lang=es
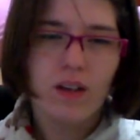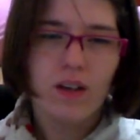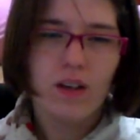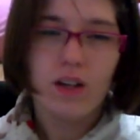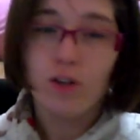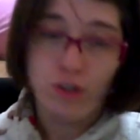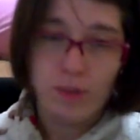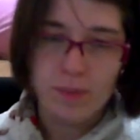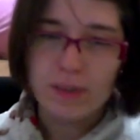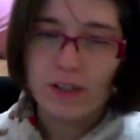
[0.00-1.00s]
en los que
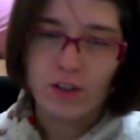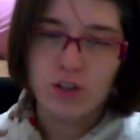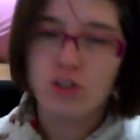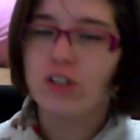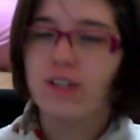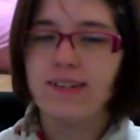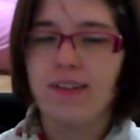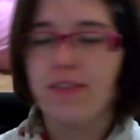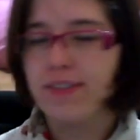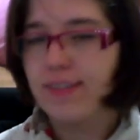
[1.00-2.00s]
vivían dioses
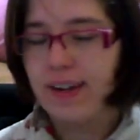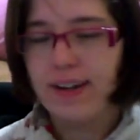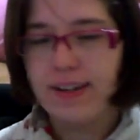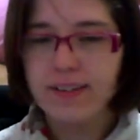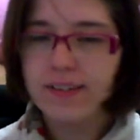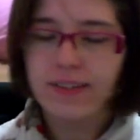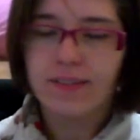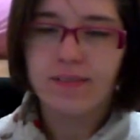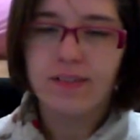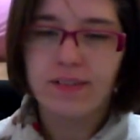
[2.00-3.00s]
ancestrales.
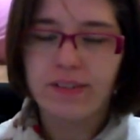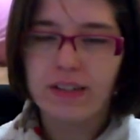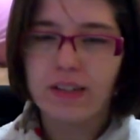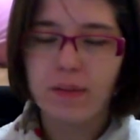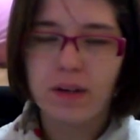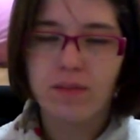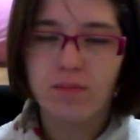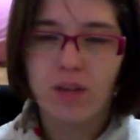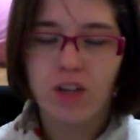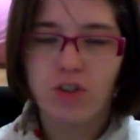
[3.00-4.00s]
Faltaba un
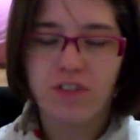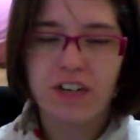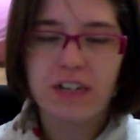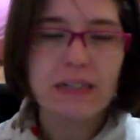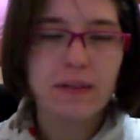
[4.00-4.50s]
cacho de frase.